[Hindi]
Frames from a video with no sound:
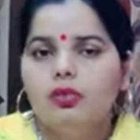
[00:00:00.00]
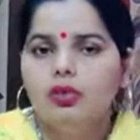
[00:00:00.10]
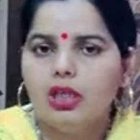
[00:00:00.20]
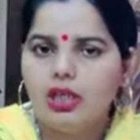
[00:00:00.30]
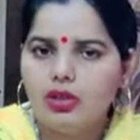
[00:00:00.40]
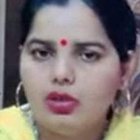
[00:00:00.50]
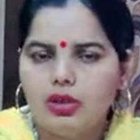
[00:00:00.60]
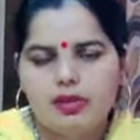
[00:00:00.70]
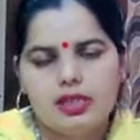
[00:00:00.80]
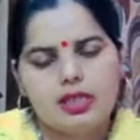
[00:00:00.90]
वो दिल्ली
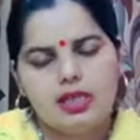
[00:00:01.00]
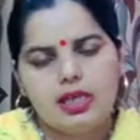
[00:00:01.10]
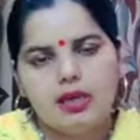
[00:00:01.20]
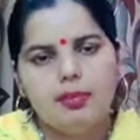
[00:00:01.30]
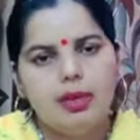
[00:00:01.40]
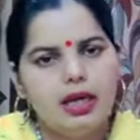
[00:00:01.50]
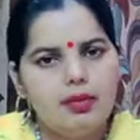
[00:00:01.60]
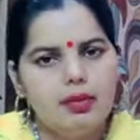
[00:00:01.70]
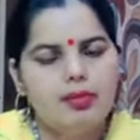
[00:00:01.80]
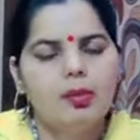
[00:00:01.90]
यूनिवर्सिटी से की
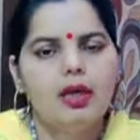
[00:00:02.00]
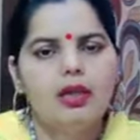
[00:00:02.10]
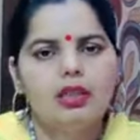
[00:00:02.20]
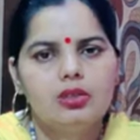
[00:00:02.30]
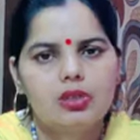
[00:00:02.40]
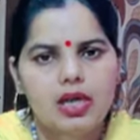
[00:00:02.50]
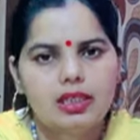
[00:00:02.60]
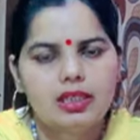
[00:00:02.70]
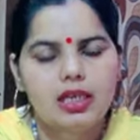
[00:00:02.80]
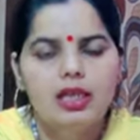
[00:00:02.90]
पढ़ने में भी बेहद ही
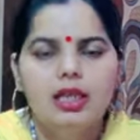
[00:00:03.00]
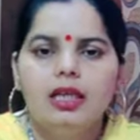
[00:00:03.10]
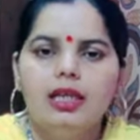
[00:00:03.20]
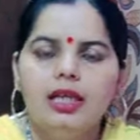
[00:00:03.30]
होशियार था